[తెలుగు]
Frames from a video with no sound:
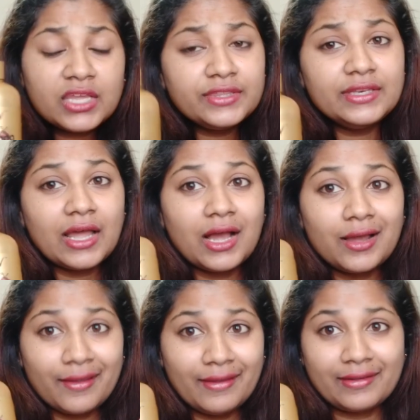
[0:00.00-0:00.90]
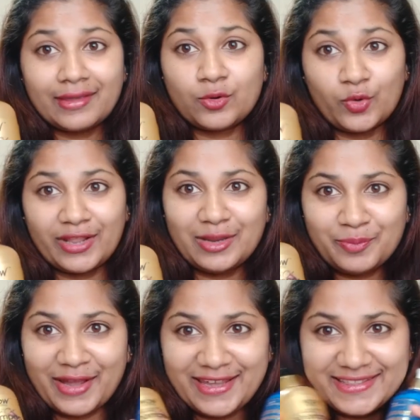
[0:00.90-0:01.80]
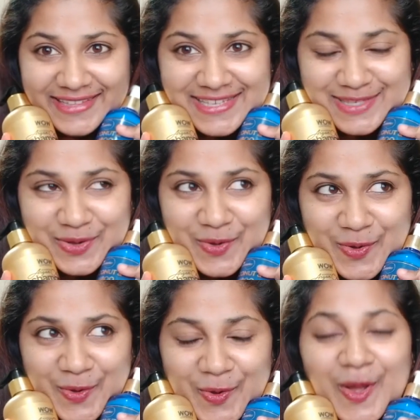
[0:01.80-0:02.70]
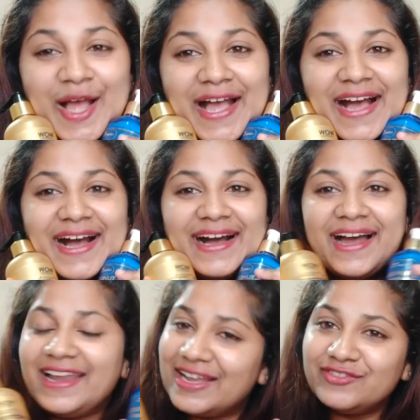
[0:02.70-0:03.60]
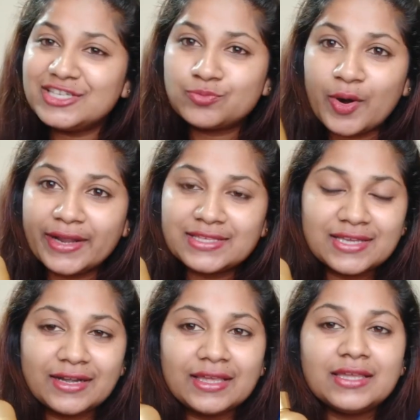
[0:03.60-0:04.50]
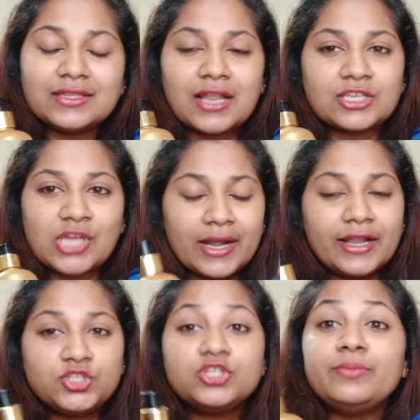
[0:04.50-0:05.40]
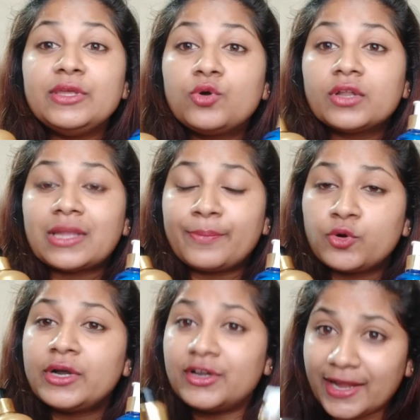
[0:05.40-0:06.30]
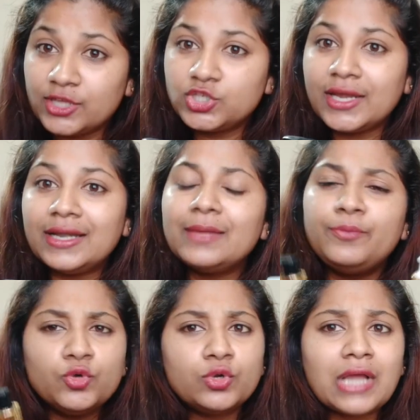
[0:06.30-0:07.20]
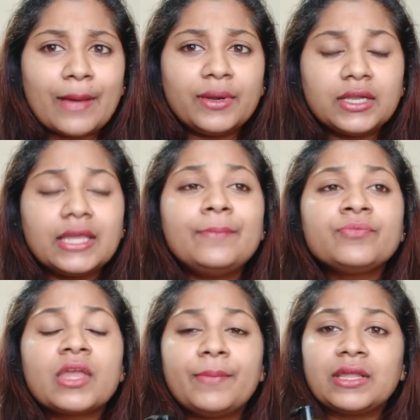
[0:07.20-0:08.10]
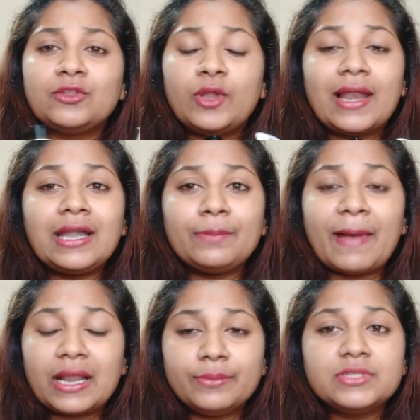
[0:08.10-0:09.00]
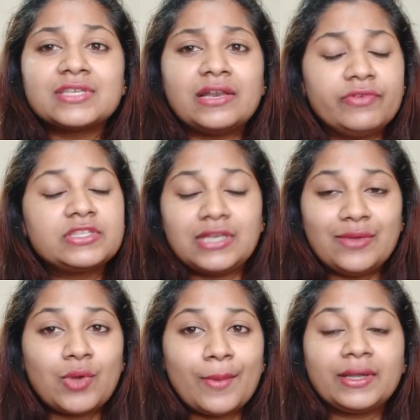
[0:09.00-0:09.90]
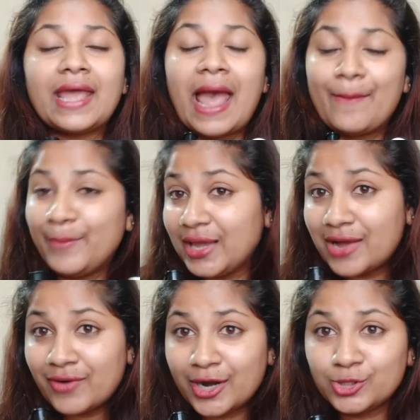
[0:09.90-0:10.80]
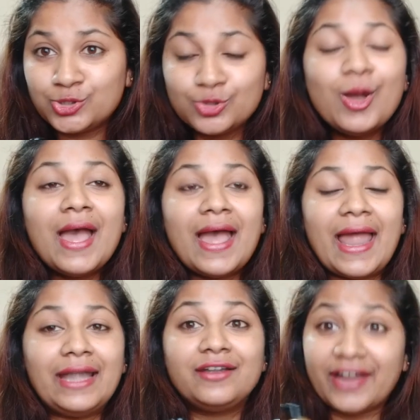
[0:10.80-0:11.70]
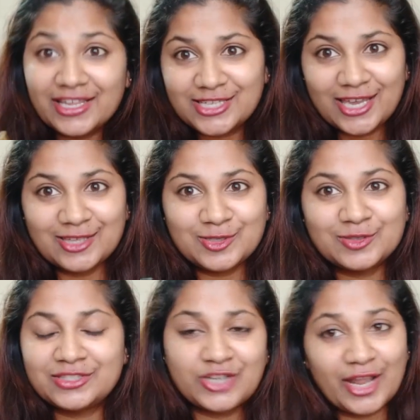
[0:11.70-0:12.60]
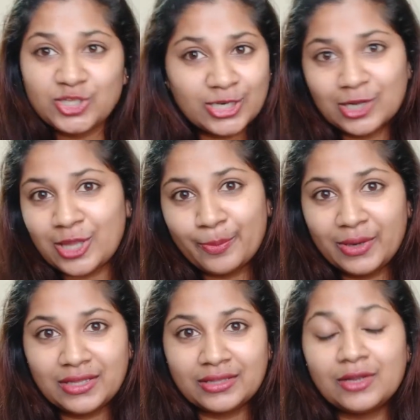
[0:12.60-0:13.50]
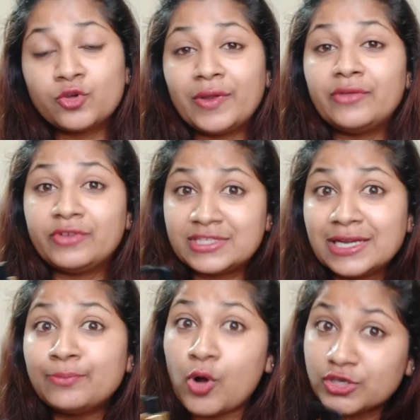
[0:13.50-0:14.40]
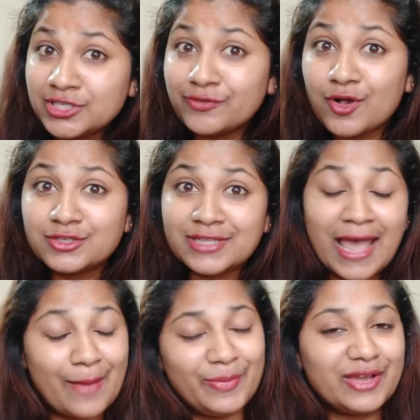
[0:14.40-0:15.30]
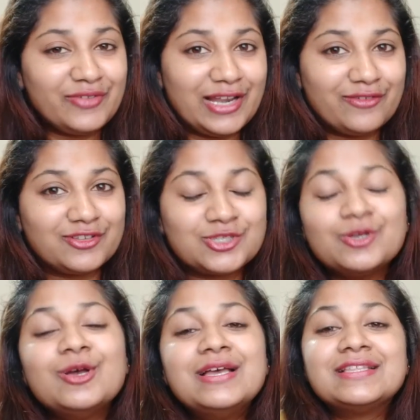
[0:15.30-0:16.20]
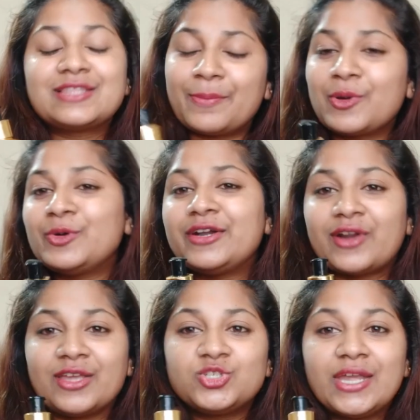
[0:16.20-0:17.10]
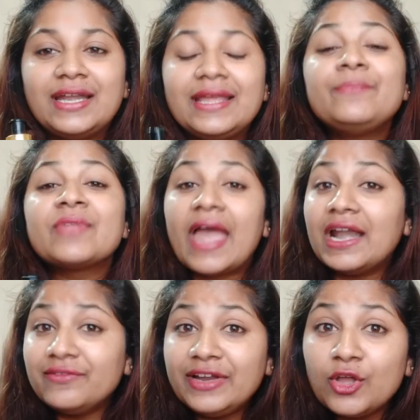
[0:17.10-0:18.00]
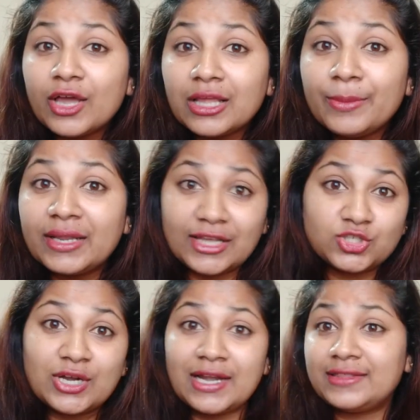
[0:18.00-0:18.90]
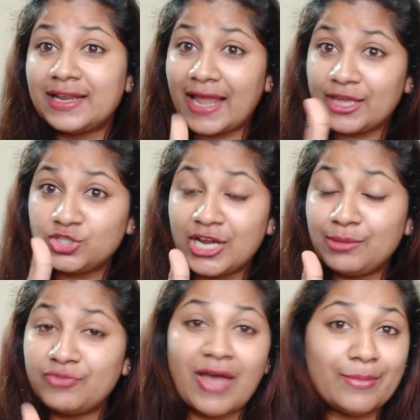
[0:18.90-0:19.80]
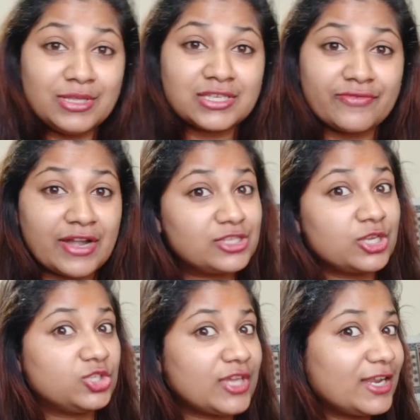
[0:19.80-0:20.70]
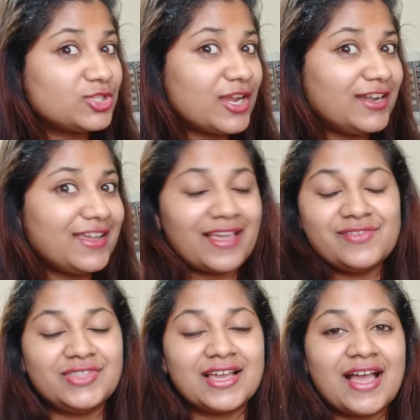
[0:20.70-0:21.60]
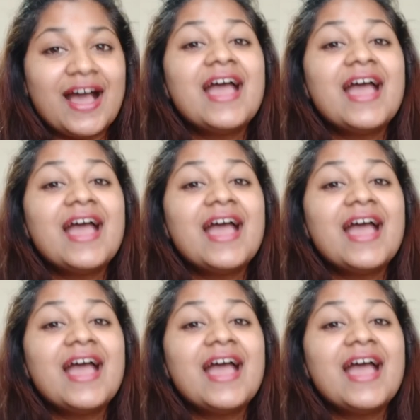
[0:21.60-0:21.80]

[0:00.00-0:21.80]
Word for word: ఇది నా హెయిర్ కేర్ రొటీన్ ఇప్పుడు అయింది సో ఐ లవ్ దిస్ ప్రోడక్ట్స్ అండి నాకు చాలా నచ్చింది మీరు కూడా తప్పకుండా ట్రై చేయండి ప్యూర్ కాబట్టి మనకి ఇందులో ఎలాంటి పారాబిన్ సల్ఫేట్స్ లేవు కాబట్టి హ్యాపీగా వాడచ్చు అండ్ ట్రై చేయొచ్చు ట్రై చేయడం తప్పలేదు కదా ఒకవేళ రిజల్ట్ పాజిటివ్ గా వస్తే హ్యాపీగా ఫీల్ అవ్వచ్చు తప్పకుండా ట్రై చేయండి అండ్ ఈ వీడియో కనుక మీకు నచ్చినట్లయితే లైక్ చేయండి మీ ఫ్యామిలీస్ కి ఫ్రెండ్స్ కి షేర్ చేయండి అదేవిధంగా